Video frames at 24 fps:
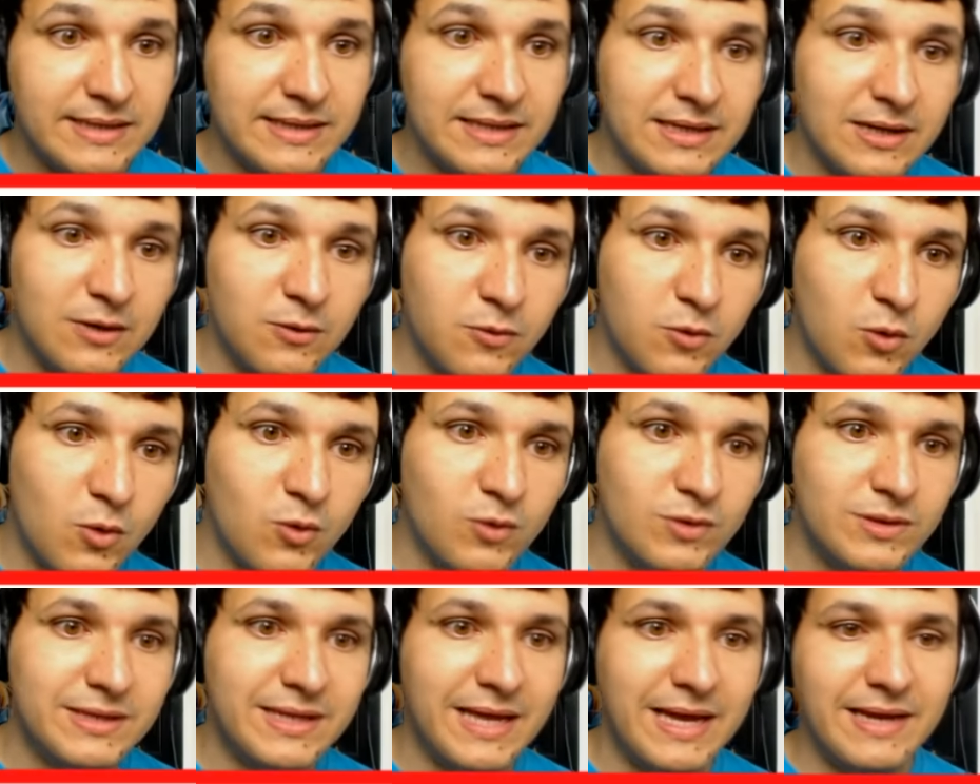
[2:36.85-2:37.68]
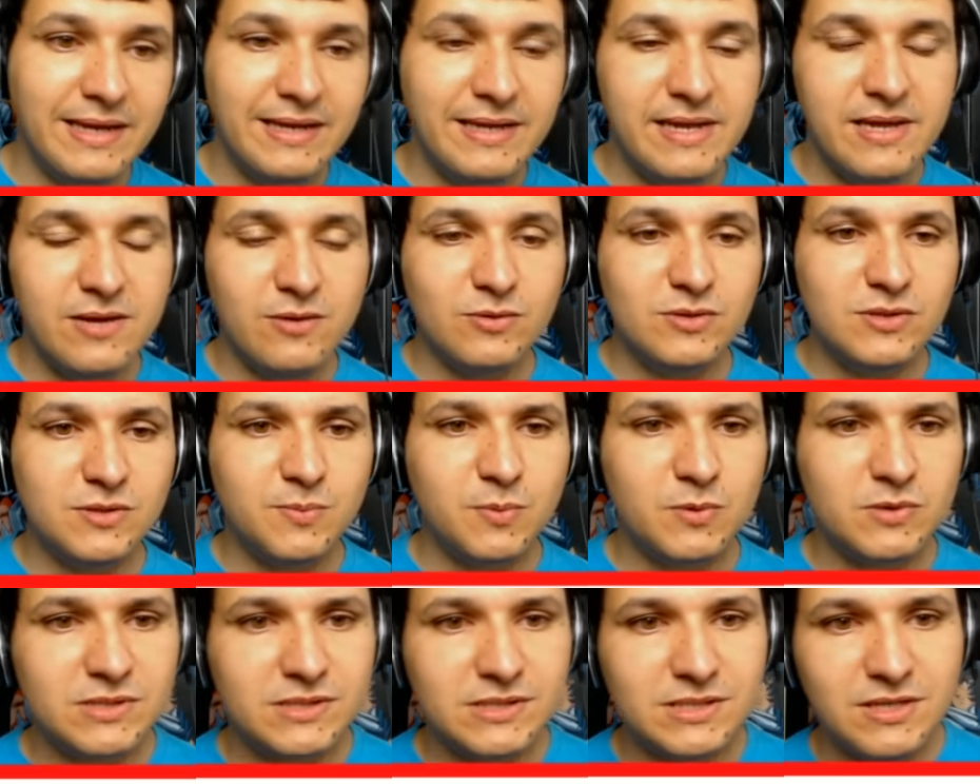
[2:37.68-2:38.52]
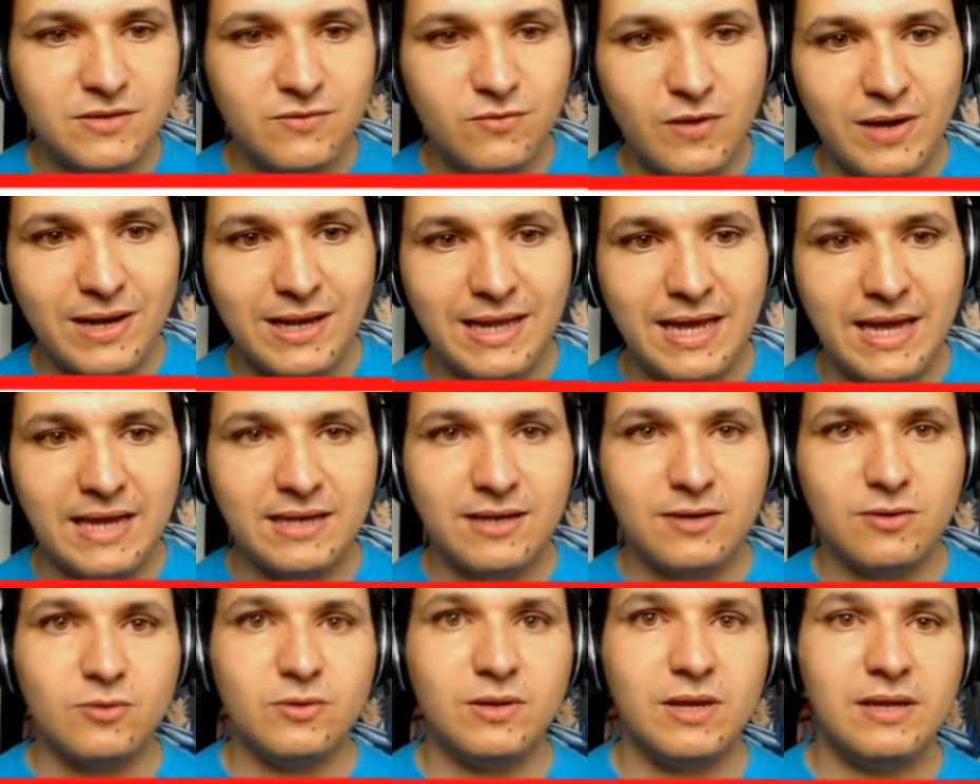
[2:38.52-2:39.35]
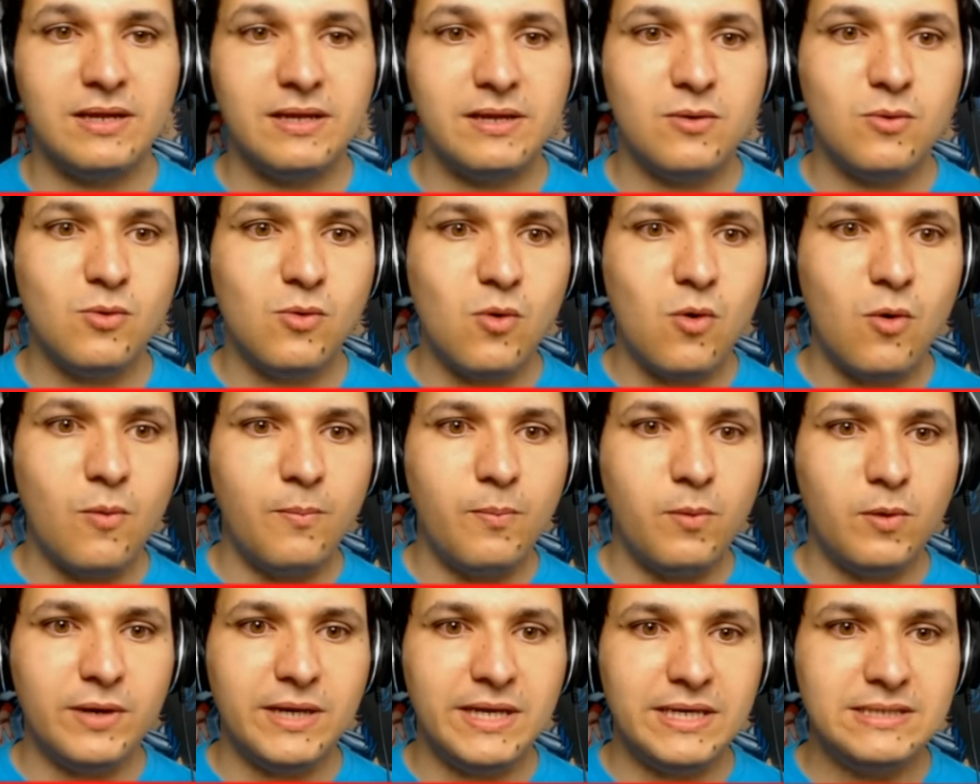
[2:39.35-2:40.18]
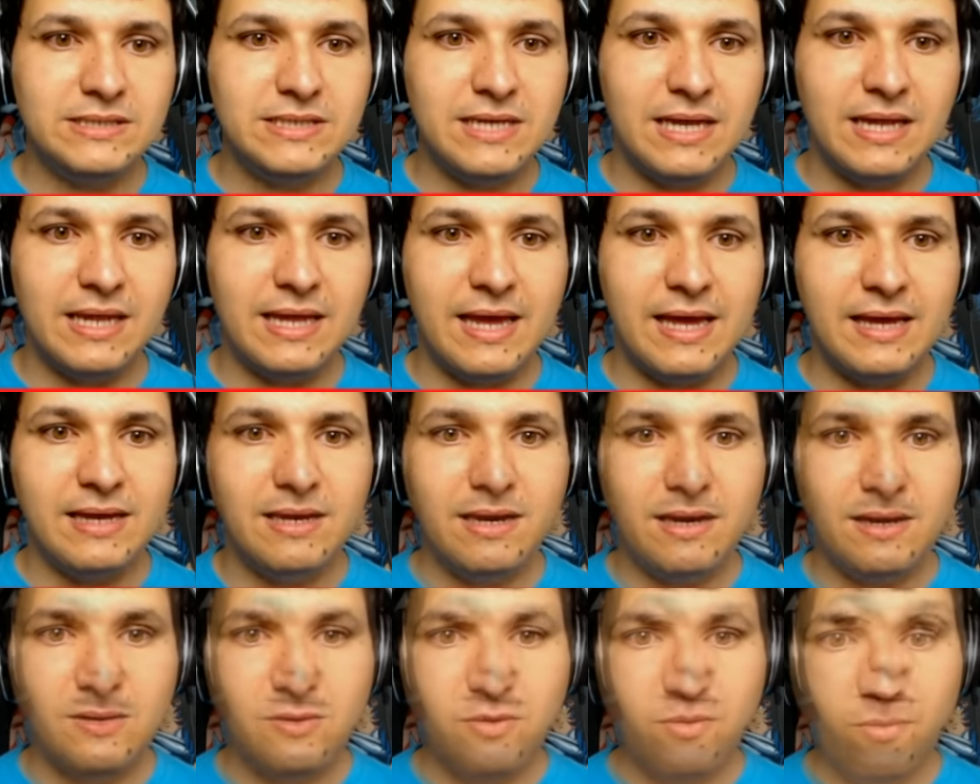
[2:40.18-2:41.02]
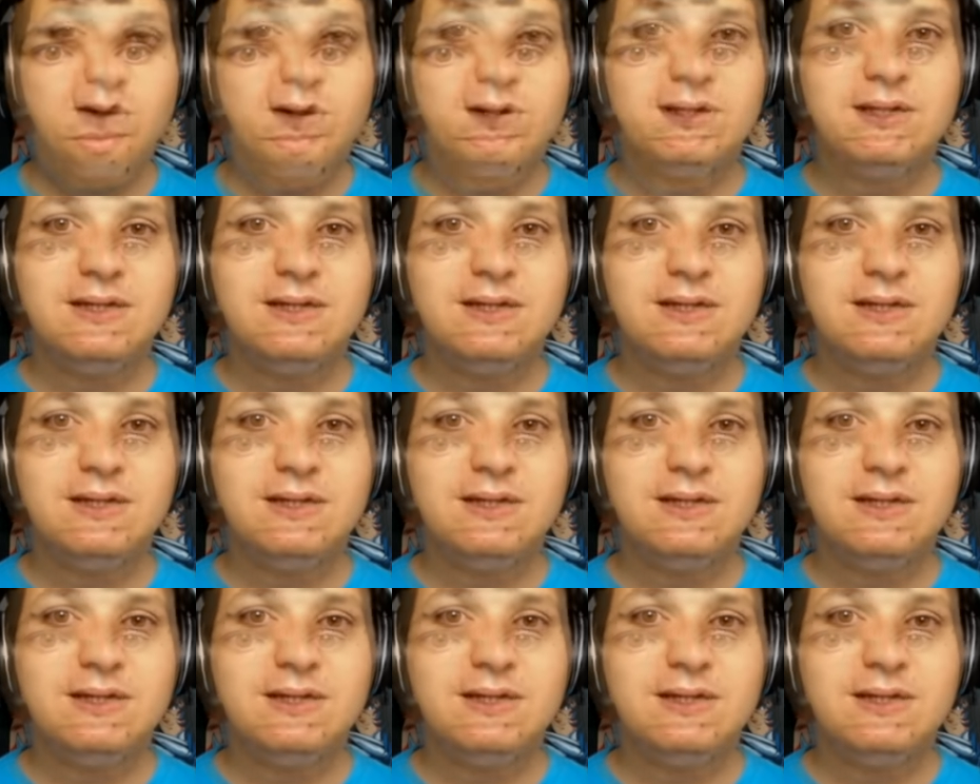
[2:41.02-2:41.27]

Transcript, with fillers: não contém nenhum dispositivo elétrico, né, nenhum componente elétrico,